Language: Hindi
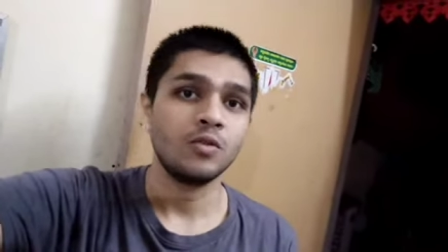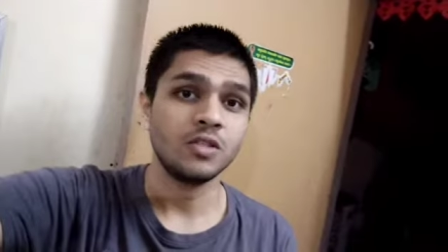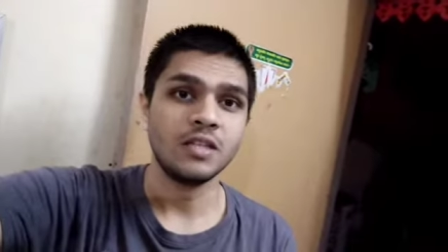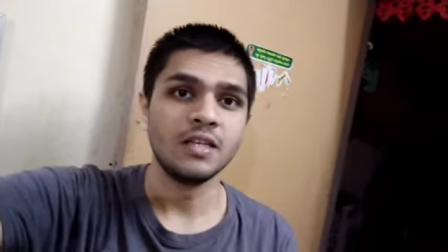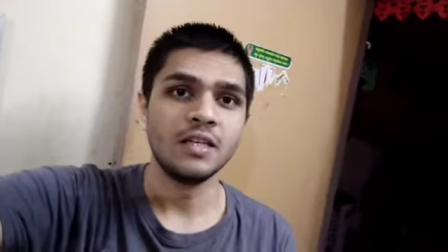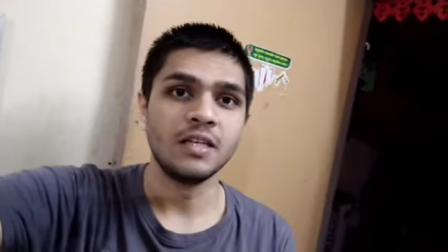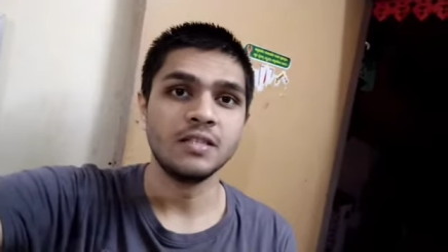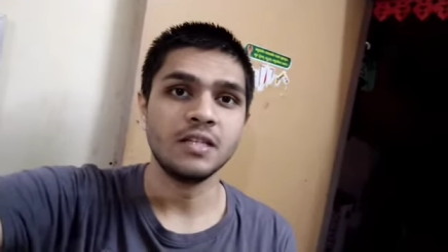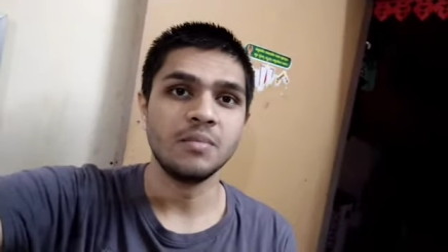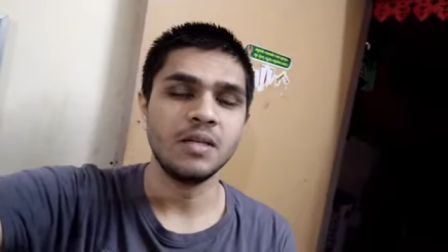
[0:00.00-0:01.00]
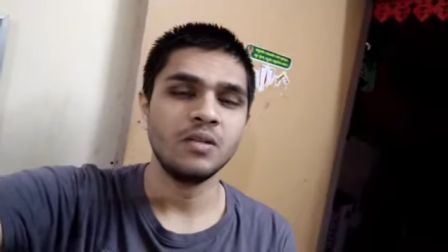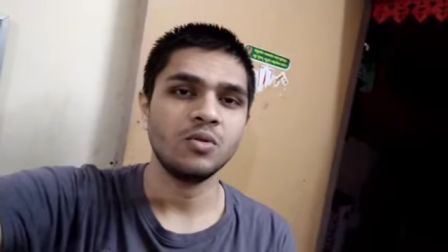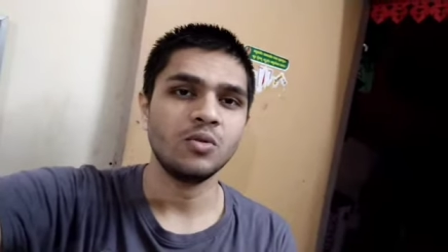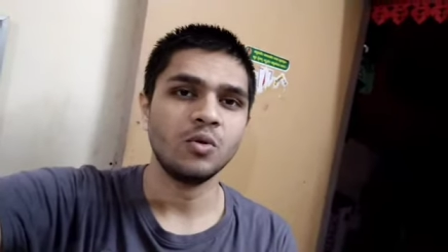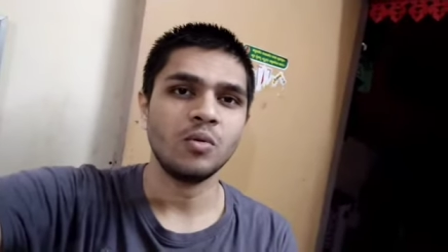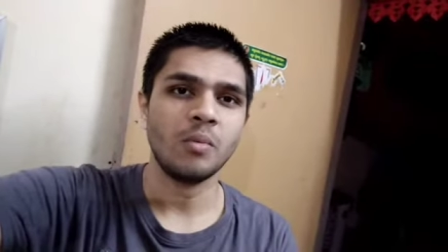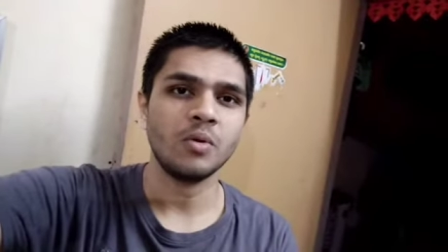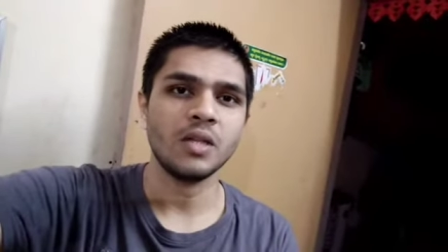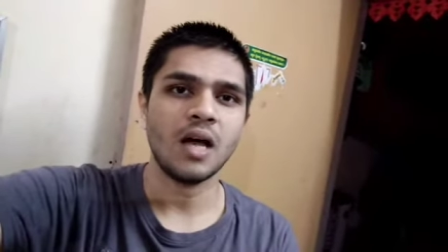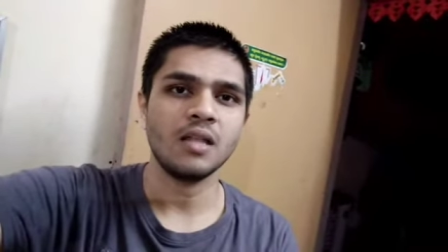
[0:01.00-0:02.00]
तो चलते हैं किचन में तो
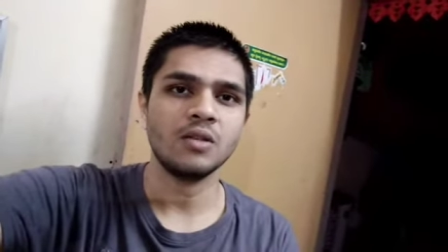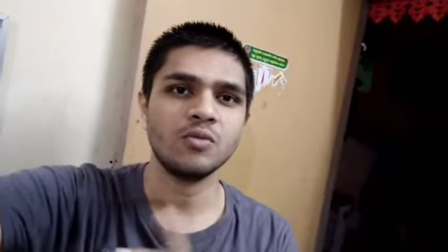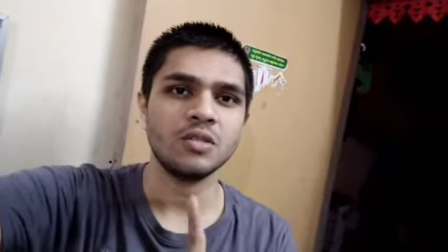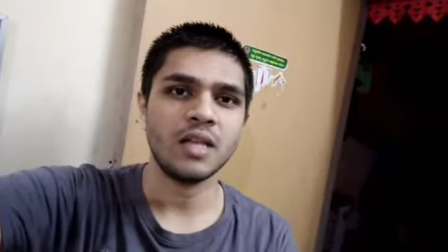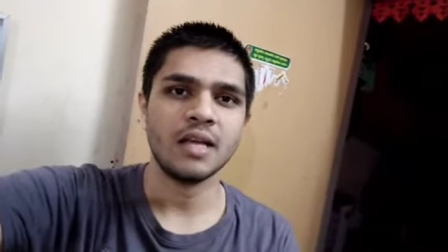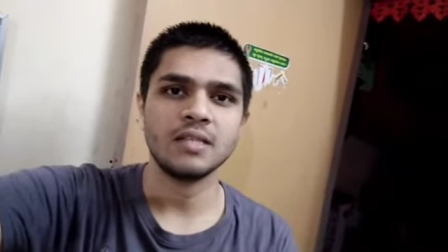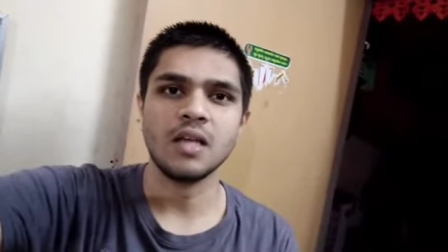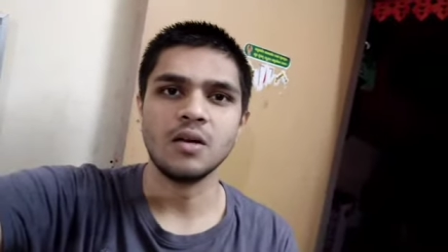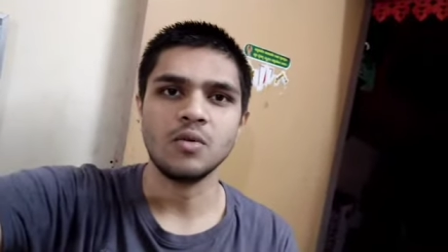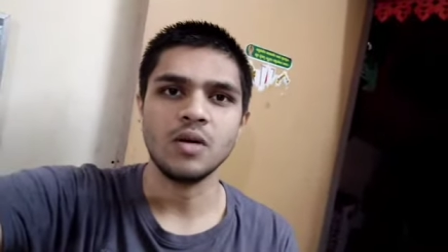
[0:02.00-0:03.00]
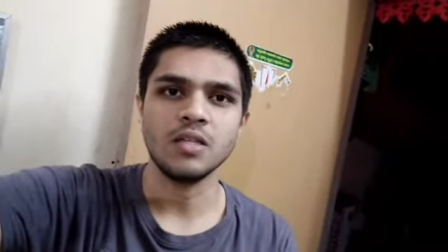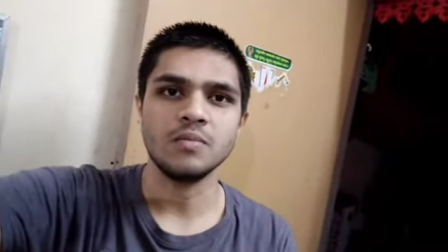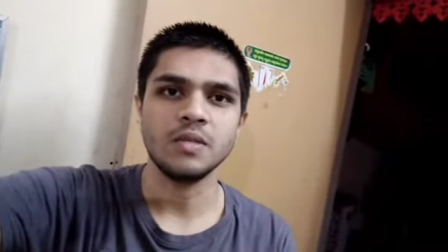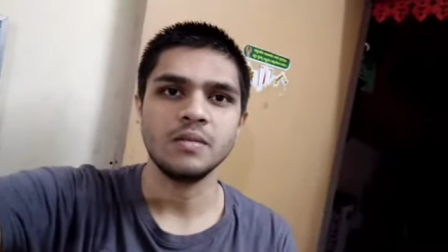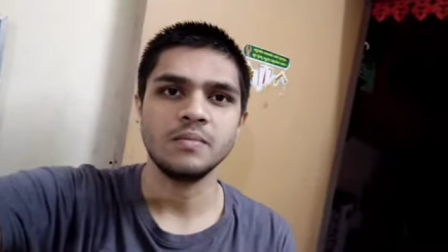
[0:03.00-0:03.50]
आपको दिखा देता हूँ स्नैक्स क्या करूँगा आज मैं